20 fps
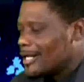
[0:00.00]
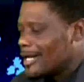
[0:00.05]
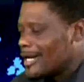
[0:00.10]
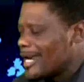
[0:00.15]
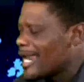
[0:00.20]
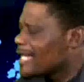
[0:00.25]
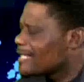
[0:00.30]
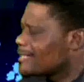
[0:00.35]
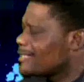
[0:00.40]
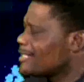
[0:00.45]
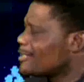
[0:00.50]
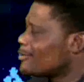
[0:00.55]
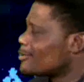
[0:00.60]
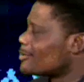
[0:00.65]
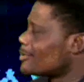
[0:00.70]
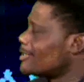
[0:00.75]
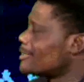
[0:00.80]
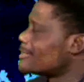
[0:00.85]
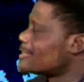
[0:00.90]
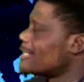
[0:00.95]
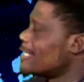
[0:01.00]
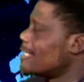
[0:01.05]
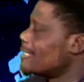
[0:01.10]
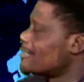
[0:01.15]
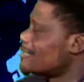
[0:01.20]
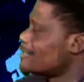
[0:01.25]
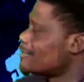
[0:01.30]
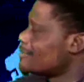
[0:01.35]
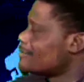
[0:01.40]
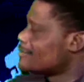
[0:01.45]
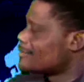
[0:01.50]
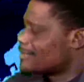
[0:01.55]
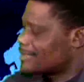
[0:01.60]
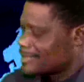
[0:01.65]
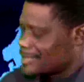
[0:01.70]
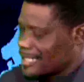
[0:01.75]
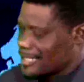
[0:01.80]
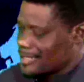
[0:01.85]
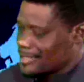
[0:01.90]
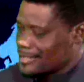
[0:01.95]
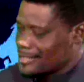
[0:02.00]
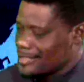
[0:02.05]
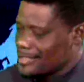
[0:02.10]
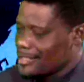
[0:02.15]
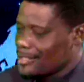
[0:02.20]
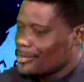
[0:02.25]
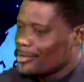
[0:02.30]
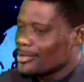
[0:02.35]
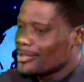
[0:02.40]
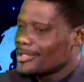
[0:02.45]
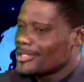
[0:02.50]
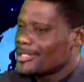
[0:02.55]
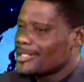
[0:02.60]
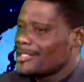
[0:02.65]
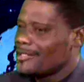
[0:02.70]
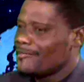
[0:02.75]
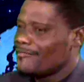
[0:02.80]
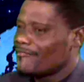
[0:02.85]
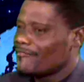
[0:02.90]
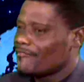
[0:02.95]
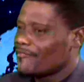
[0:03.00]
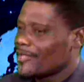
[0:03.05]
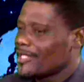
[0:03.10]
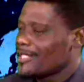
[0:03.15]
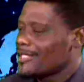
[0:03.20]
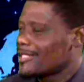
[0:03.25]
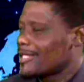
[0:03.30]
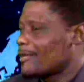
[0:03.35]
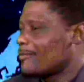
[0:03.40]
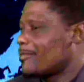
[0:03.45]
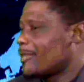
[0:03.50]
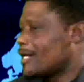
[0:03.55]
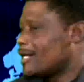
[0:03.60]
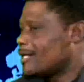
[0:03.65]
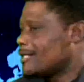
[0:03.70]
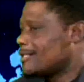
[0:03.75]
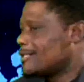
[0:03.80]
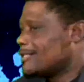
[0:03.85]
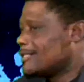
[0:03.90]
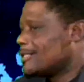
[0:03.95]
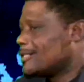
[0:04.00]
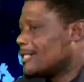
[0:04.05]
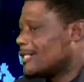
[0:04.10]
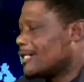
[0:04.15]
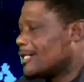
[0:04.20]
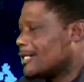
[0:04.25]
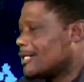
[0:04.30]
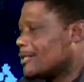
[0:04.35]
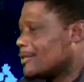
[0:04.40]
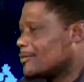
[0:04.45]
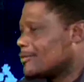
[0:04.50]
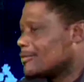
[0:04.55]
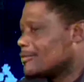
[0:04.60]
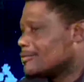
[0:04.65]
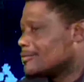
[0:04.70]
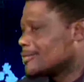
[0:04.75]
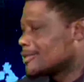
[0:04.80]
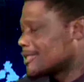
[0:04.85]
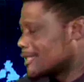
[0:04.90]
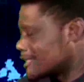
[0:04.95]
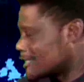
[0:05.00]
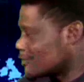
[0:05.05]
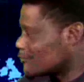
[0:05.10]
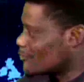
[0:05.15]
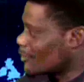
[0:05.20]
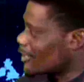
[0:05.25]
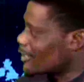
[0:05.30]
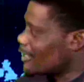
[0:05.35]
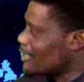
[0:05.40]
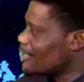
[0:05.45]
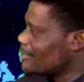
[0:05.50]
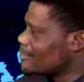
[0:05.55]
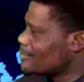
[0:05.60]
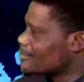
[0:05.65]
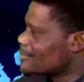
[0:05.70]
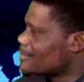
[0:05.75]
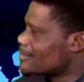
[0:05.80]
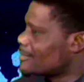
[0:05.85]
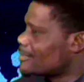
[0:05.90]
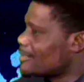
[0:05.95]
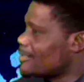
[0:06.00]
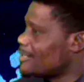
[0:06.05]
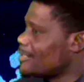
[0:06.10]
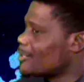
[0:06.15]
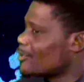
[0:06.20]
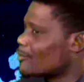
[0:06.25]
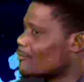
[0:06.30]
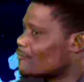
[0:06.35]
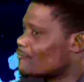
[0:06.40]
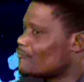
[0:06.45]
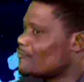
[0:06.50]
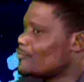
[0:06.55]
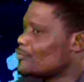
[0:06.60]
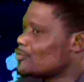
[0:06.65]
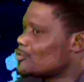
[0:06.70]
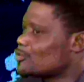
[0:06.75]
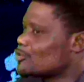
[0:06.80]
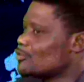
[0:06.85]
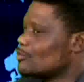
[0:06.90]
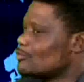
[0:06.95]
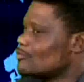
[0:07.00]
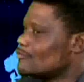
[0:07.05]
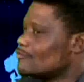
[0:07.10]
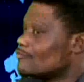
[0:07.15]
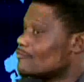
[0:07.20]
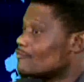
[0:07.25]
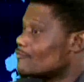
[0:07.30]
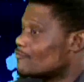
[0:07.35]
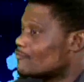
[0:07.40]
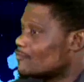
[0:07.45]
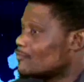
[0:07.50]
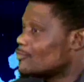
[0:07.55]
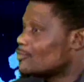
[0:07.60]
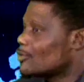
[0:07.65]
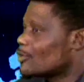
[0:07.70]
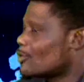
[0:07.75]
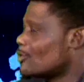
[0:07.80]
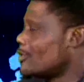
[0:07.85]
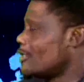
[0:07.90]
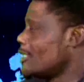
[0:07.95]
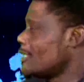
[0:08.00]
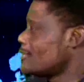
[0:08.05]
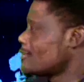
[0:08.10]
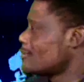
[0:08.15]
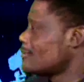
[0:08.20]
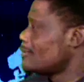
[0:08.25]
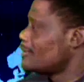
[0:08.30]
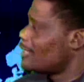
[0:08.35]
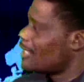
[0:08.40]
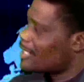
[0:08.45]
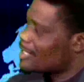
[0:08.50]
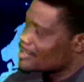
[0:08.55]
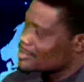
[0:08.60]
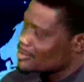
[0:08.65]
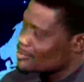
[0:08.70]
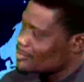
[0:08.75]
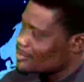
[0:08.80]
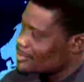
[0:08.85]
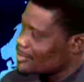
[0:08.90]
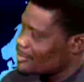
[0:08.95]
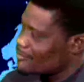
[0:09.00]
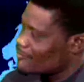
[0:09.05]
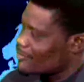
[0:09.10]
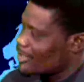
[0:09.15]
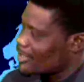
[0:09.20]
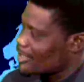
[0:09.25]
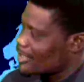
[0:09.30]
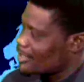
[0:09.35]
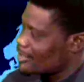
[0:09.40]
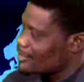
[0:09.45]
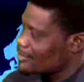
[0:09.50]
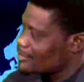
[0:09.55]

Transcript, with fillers: l'article 35, cet article qui fait tabac chez les Ivoiriens, qui refuse de vous reconnaître la nationalité ivoirienne